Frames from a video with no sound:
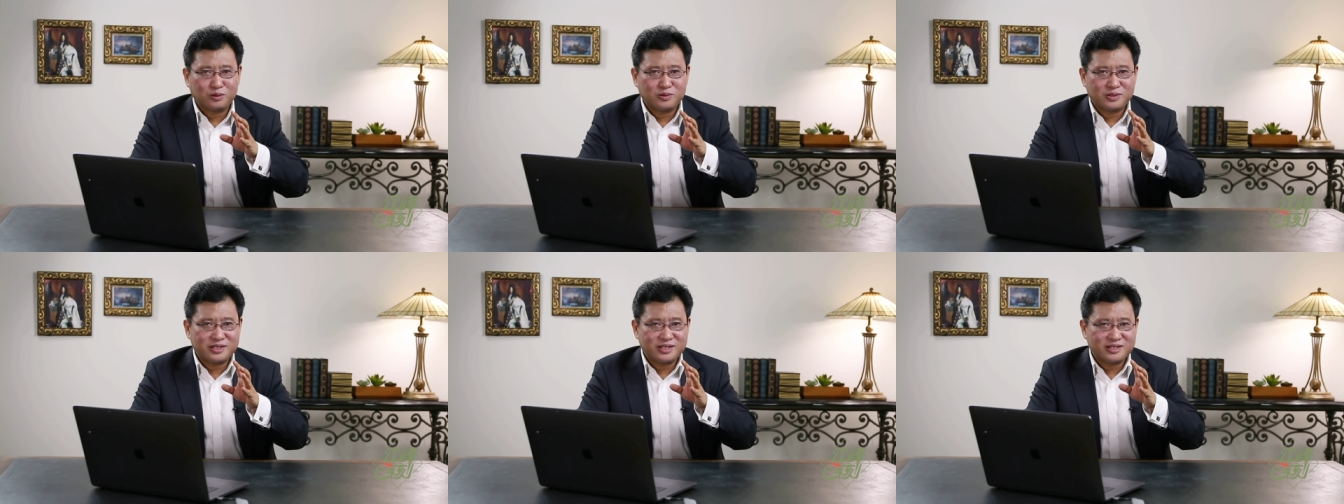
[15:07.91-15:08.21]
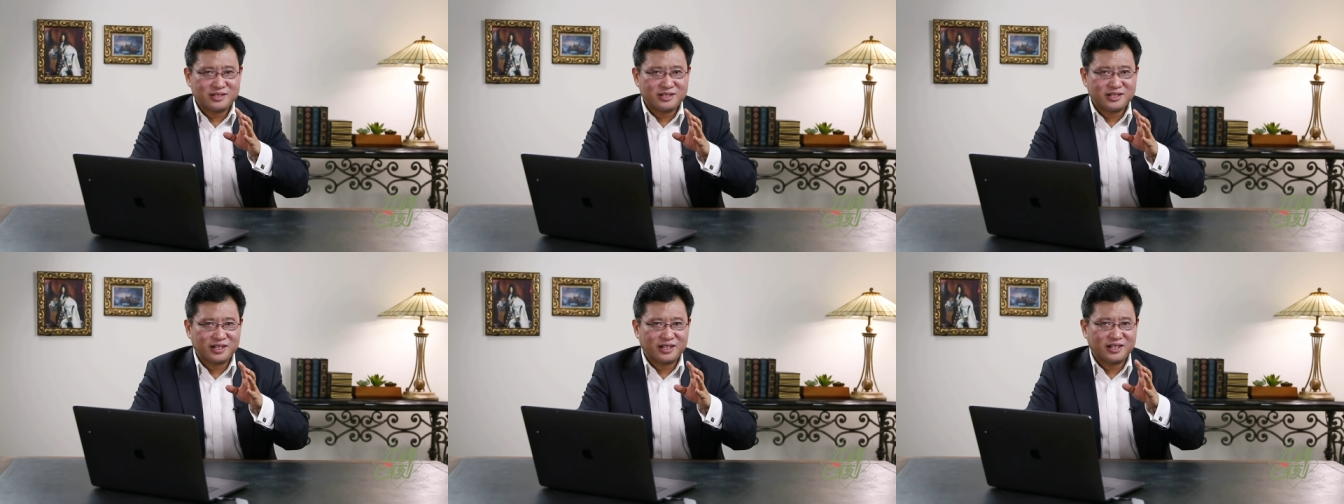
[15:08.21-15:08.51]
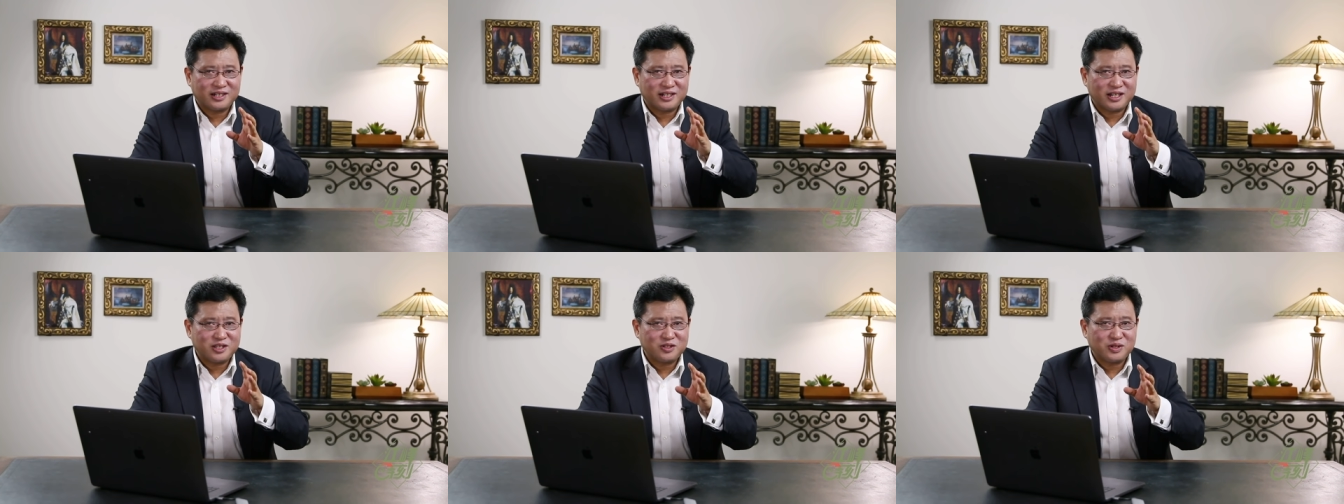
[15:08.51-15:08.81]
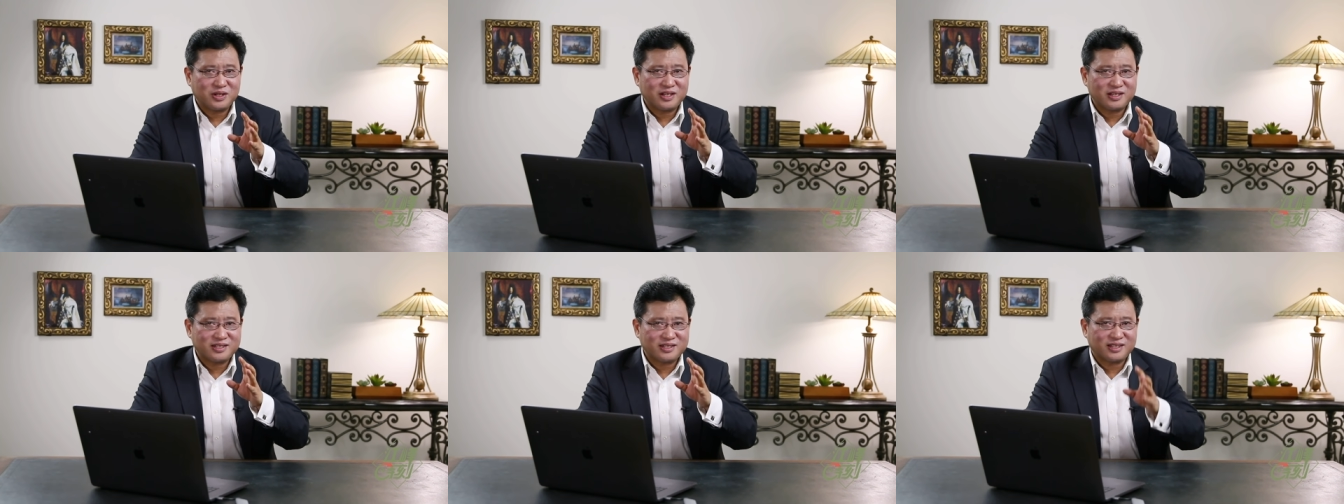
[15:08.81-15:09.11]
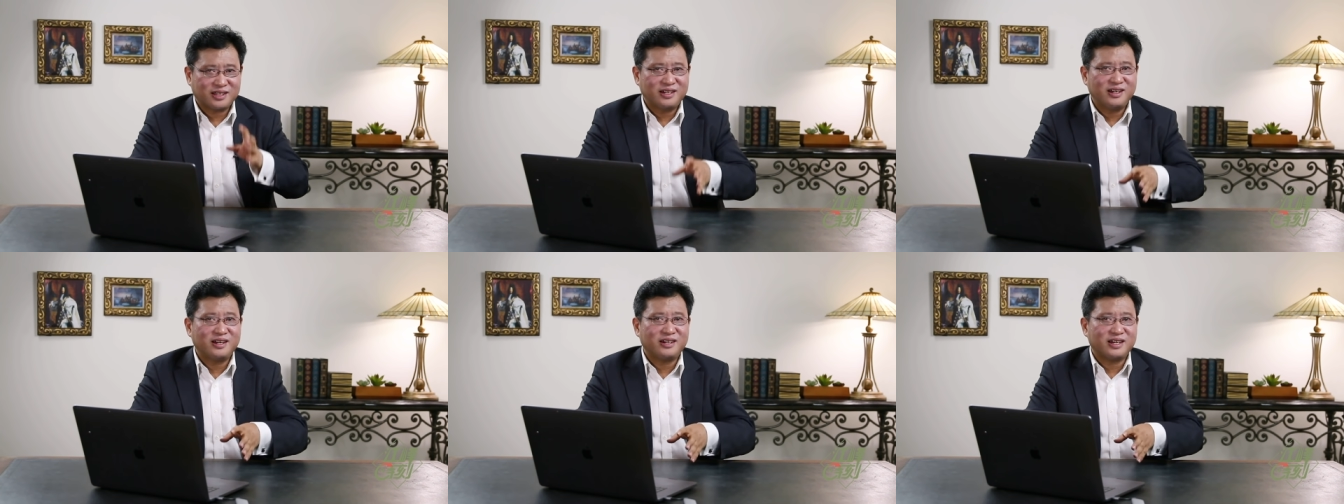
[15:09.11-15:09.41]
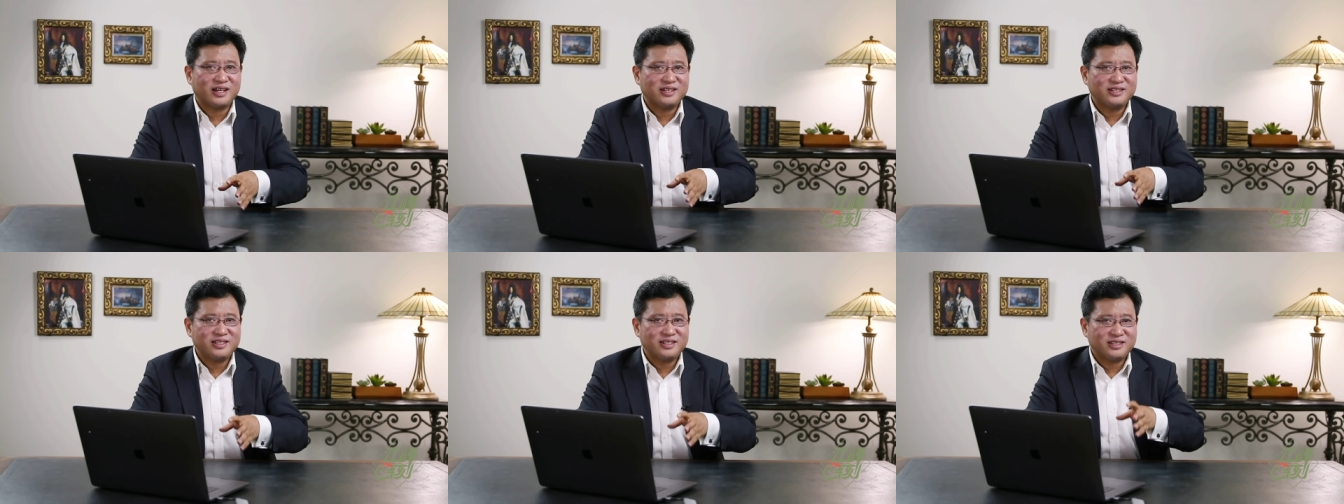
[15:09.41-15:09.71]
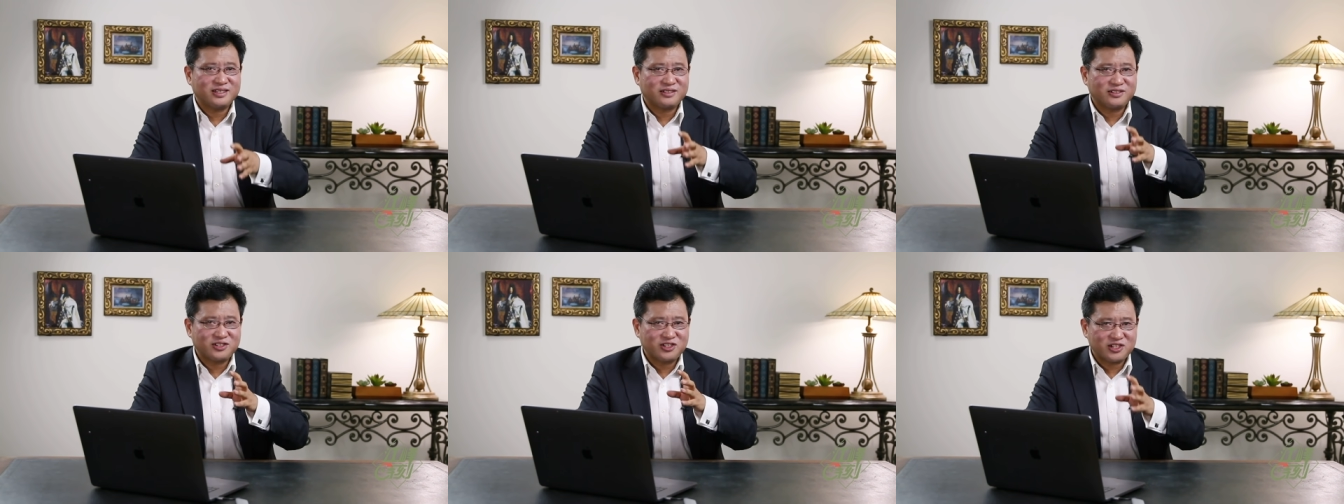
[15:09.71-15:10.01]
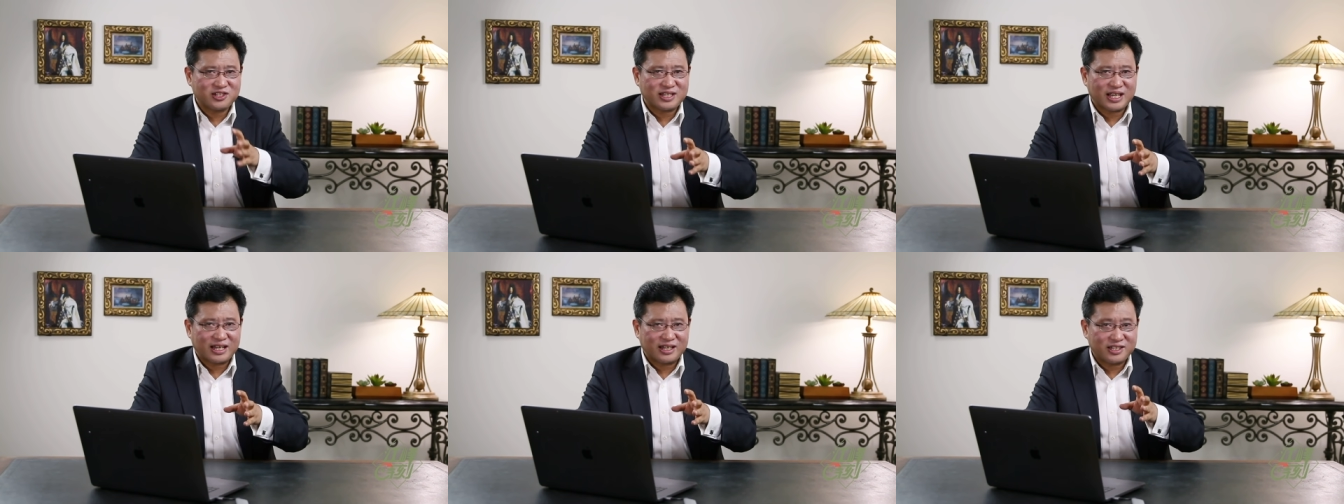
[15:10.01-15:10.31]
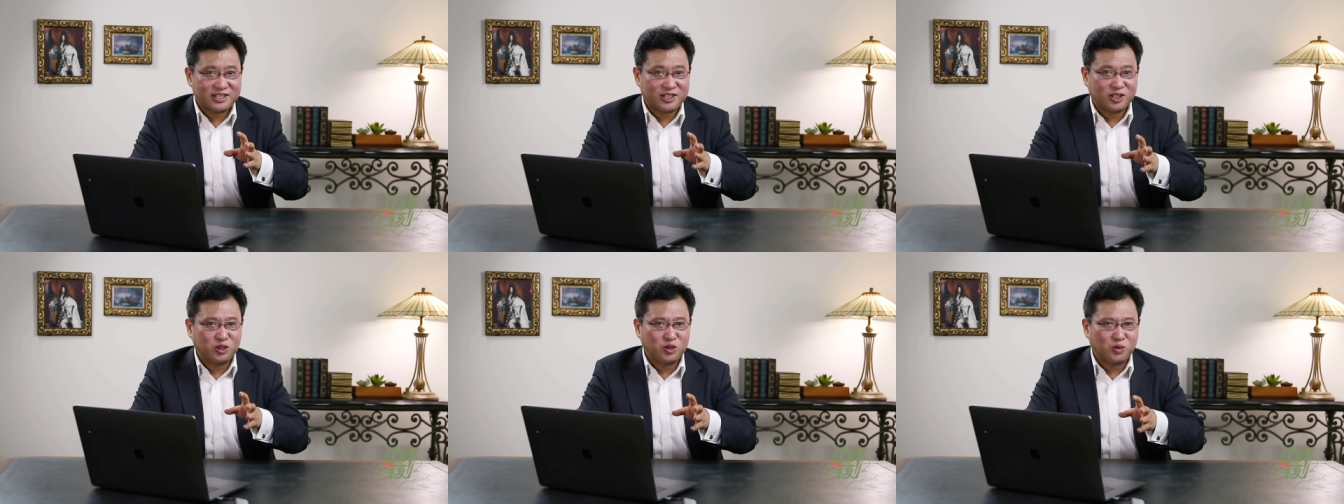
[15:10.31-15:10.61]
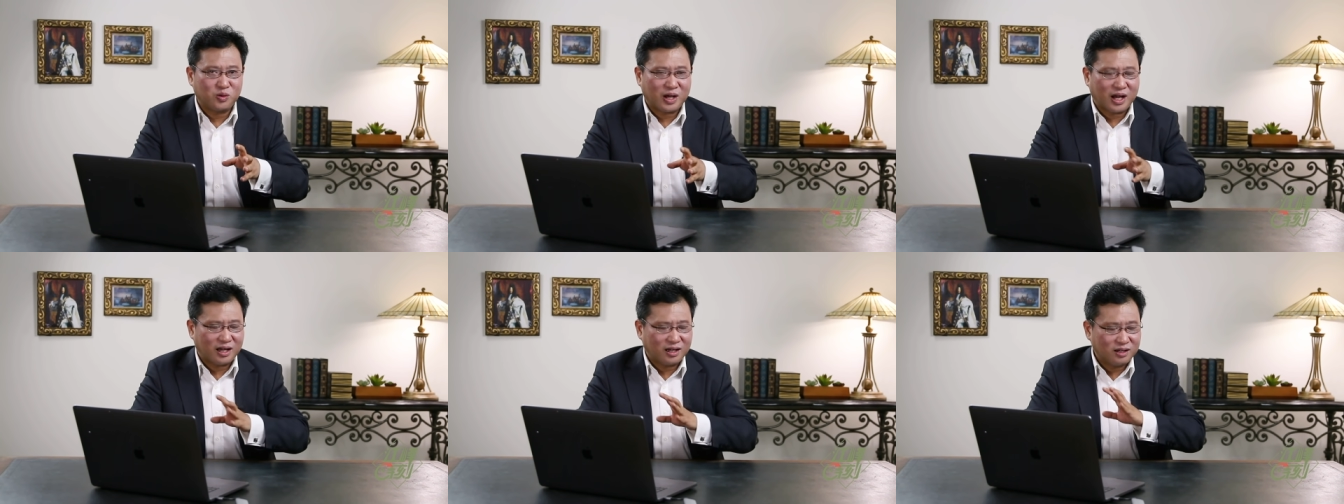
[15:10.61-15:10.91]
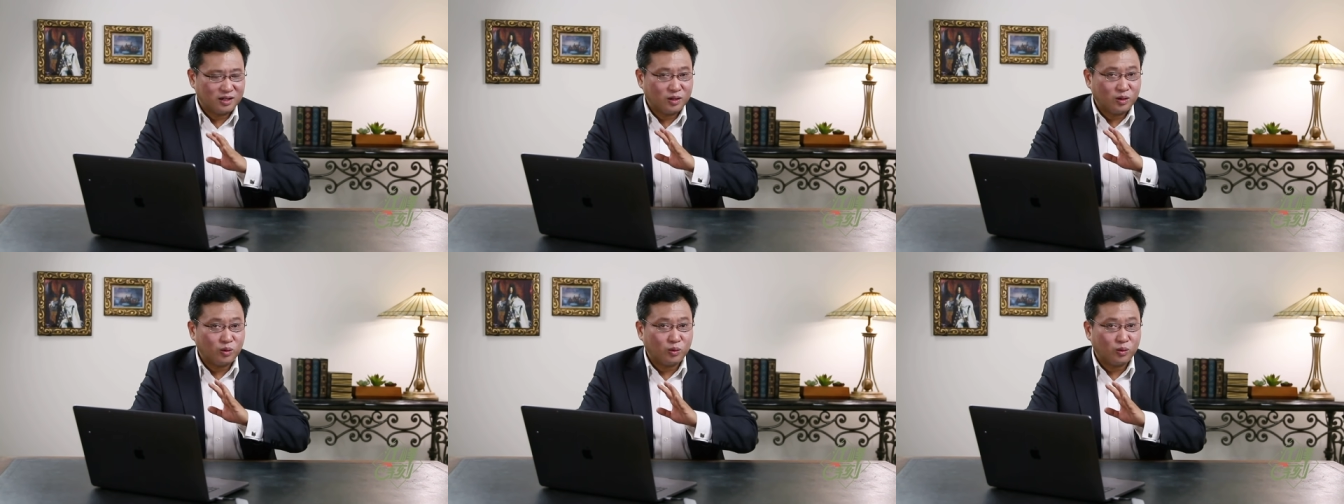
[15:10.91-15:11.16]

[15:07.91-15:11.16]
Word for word: 度自治和人权的责任人进行制裁的行动啊